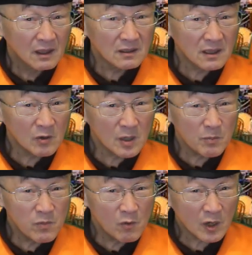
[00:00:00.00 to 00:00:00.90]
跟咱我来
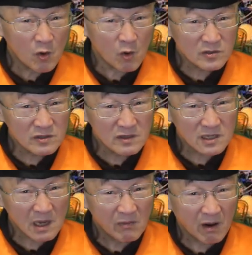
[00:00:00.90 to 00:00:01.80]
我来考试一
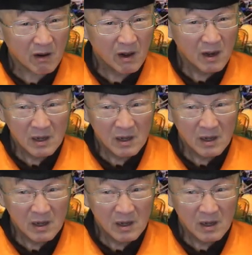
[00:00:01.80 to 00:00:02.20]
下嘛，